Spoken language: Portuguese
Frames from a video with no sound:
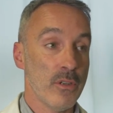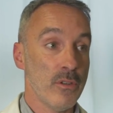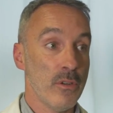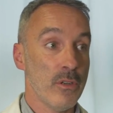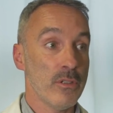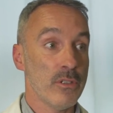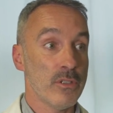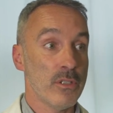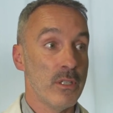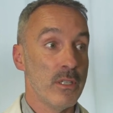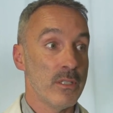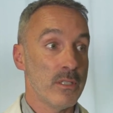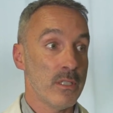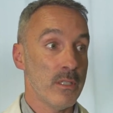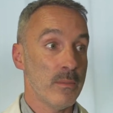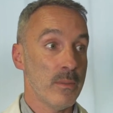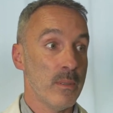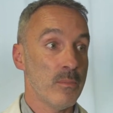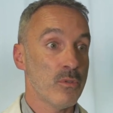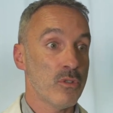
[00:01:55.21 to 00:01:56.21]
Nós
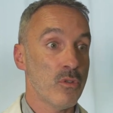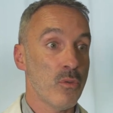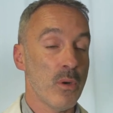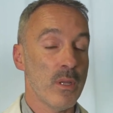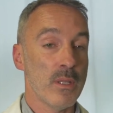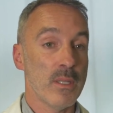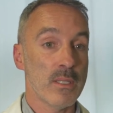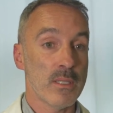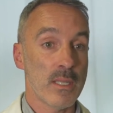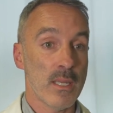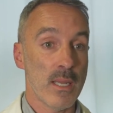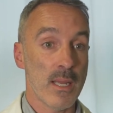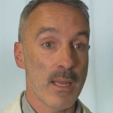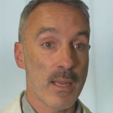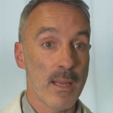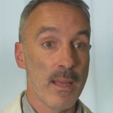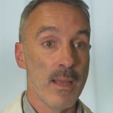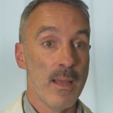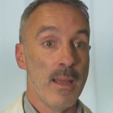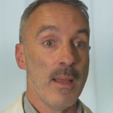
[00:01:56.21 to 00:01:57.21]
sabemos que o ADC é,